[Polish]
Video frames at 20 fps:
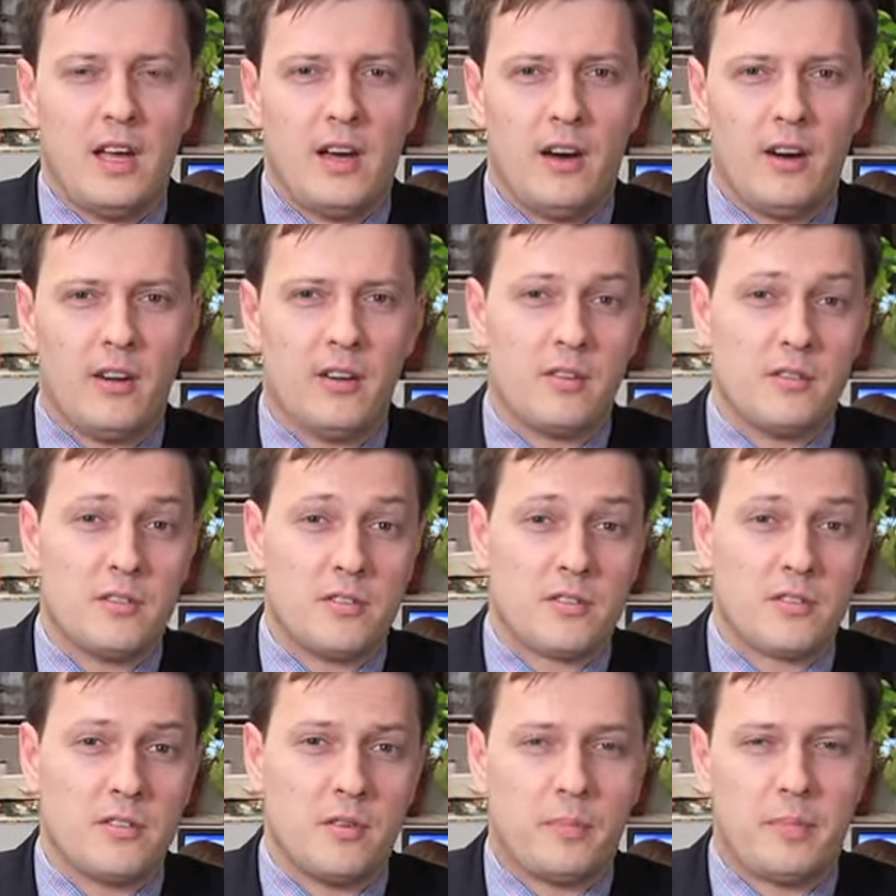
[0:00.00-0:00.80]
oko
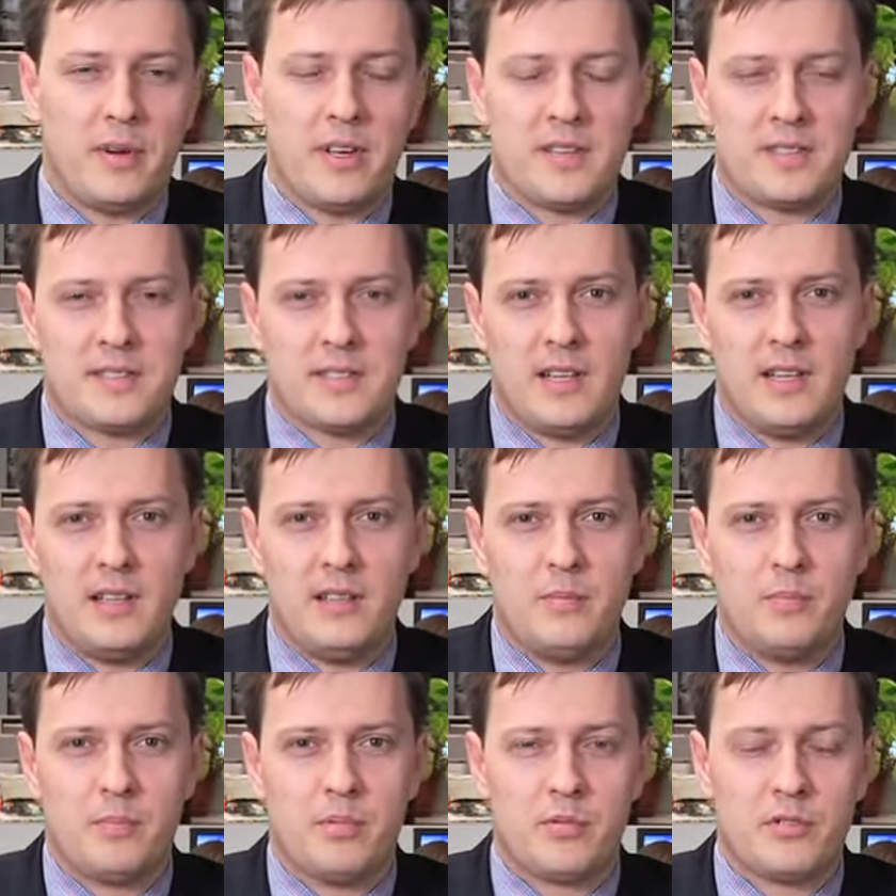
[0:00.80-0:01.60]
niż do
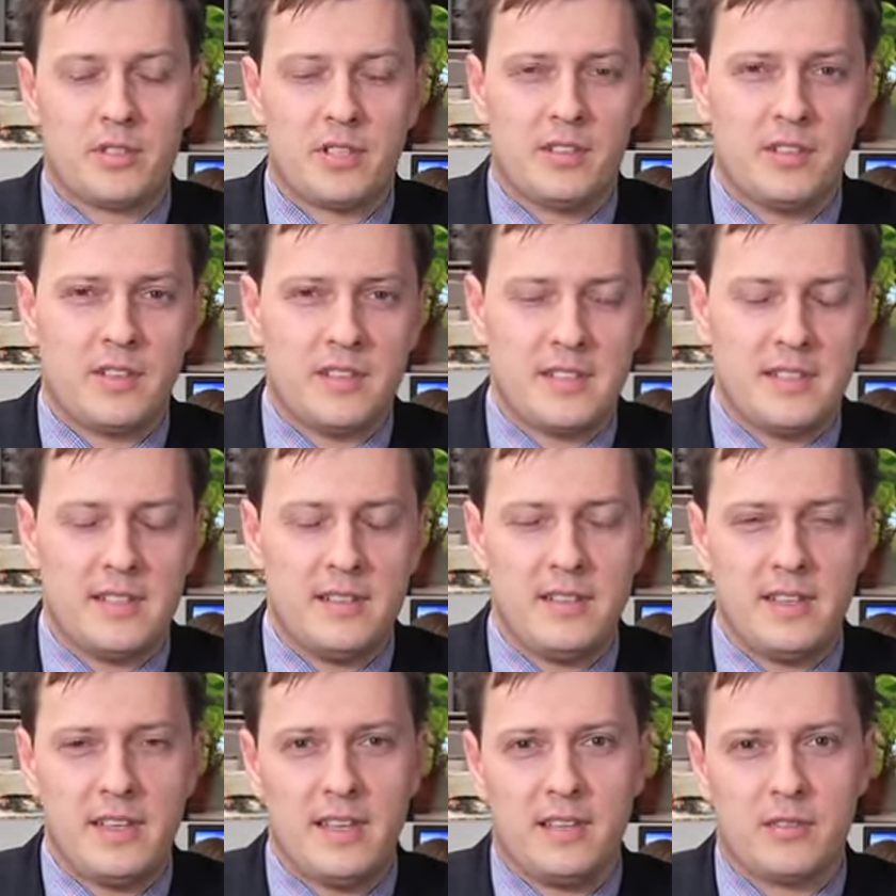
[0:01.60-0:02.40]
PSL puszcza do
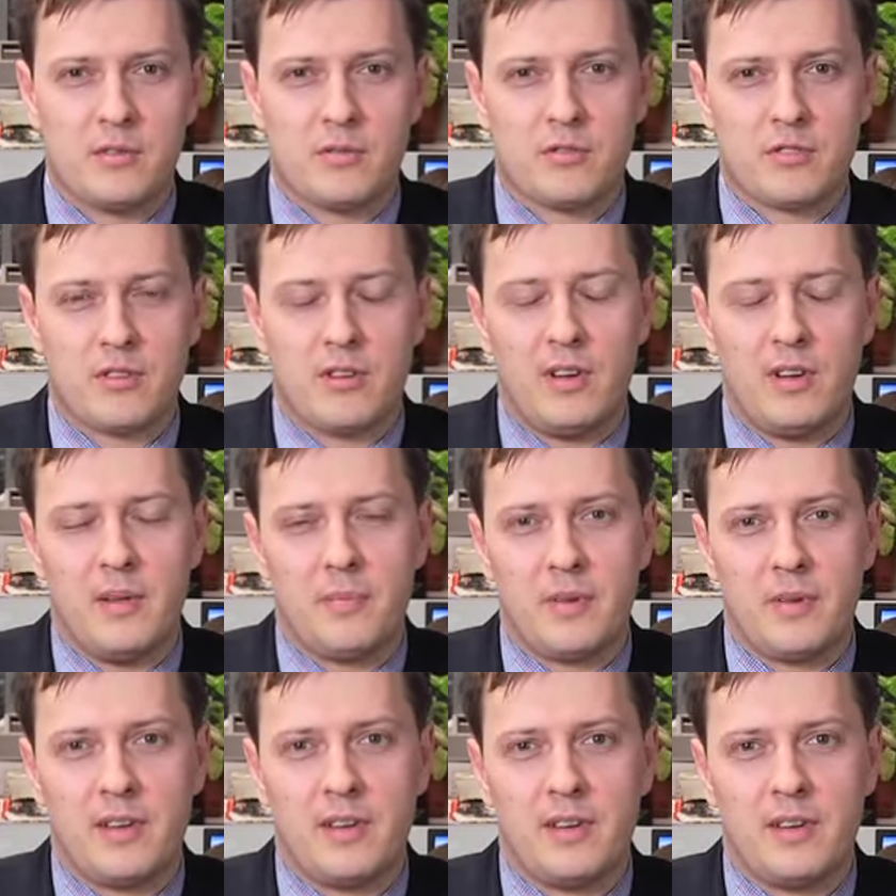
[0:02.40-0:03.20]
SLD, dużo
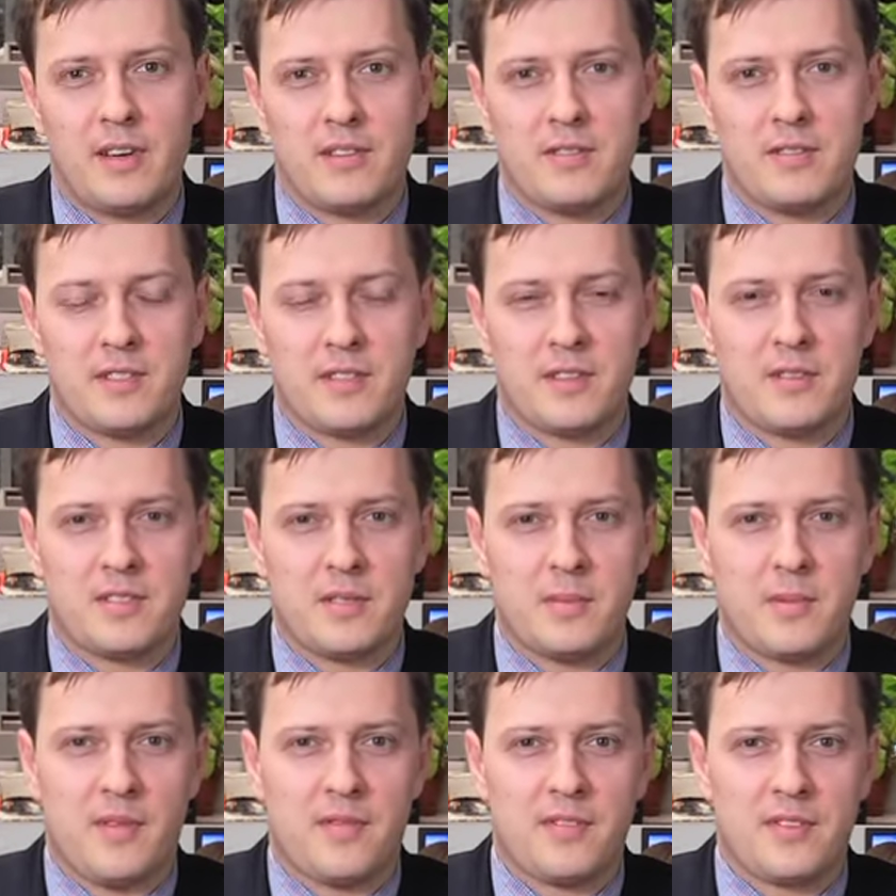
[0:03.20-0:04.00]
lepiej radzącego
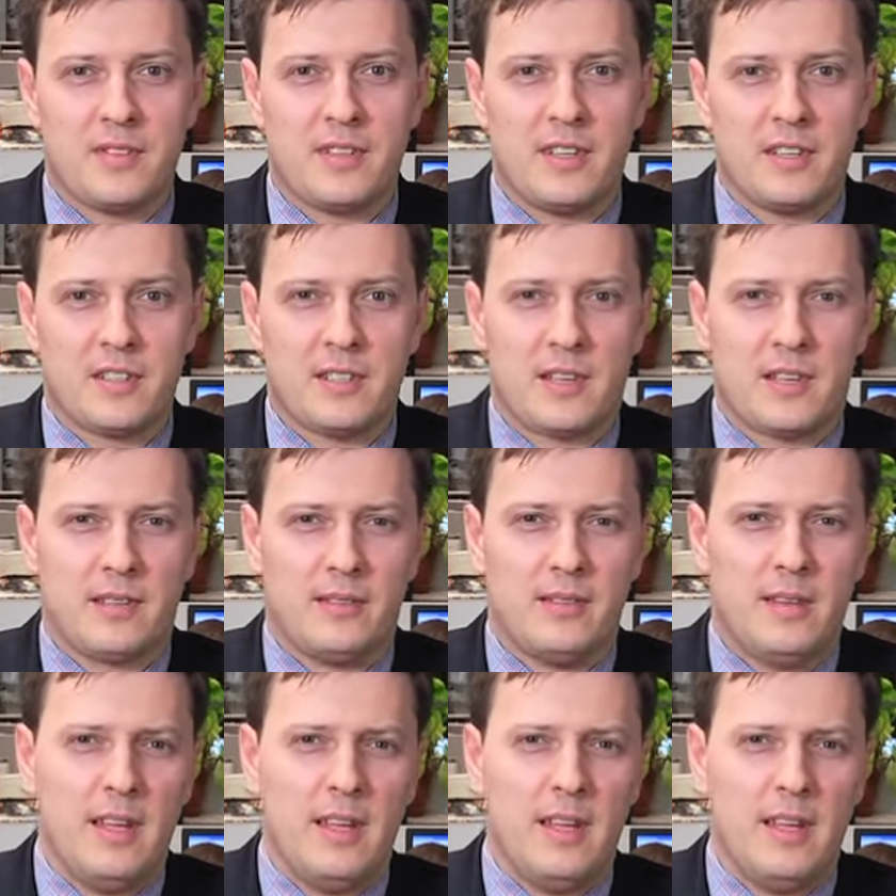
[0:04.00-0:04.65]
sobie w sondażach.